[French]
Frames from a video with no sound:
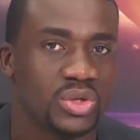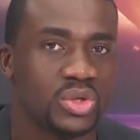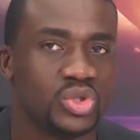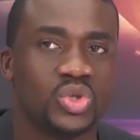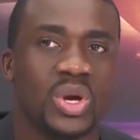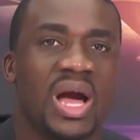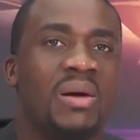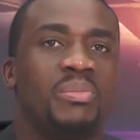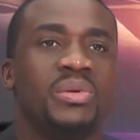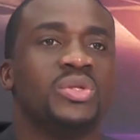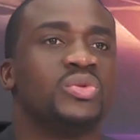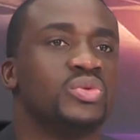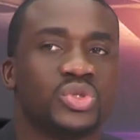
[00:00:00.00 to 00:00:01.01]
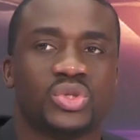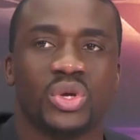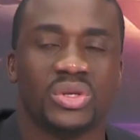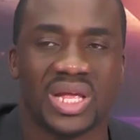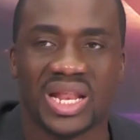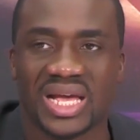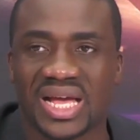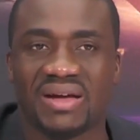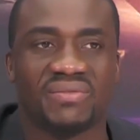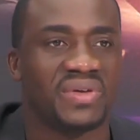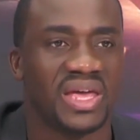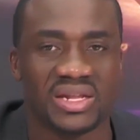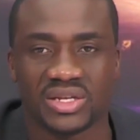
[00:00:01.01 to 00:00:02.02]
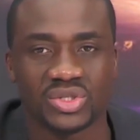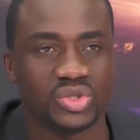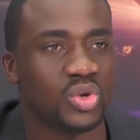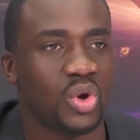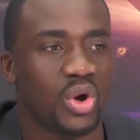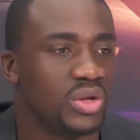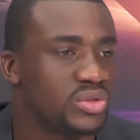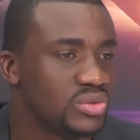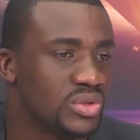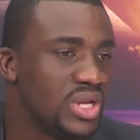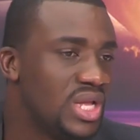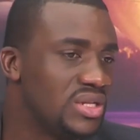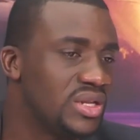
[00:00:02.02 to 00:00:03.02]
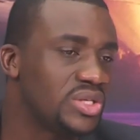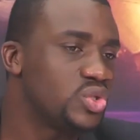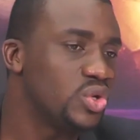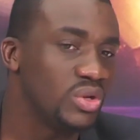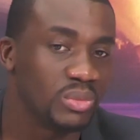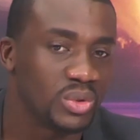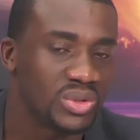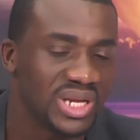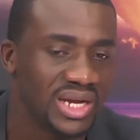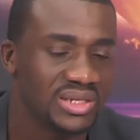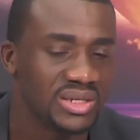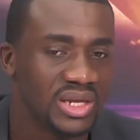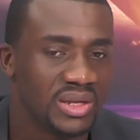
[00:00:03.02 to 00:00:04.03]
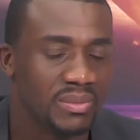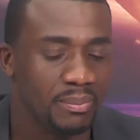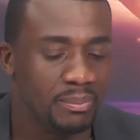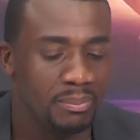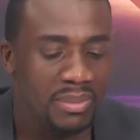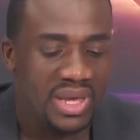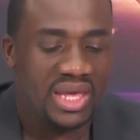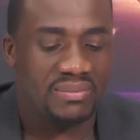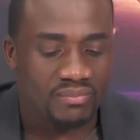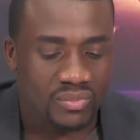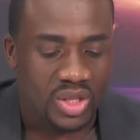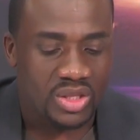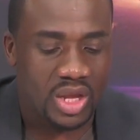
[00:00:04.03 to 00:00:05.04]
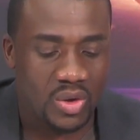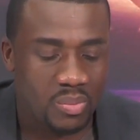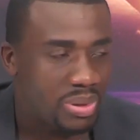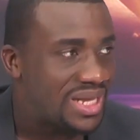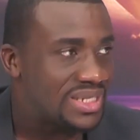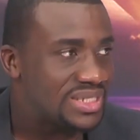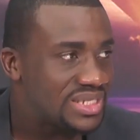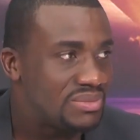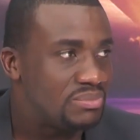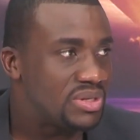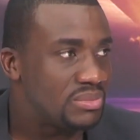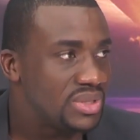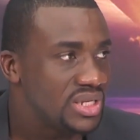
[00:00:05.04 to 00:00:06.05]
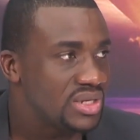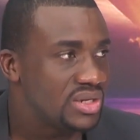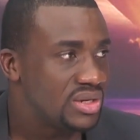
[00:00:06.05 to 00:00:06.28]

Dieu a appelées tout seul dans la caverne, dans une grotte ou dans, sur une montagne, mais dans le principe biblique,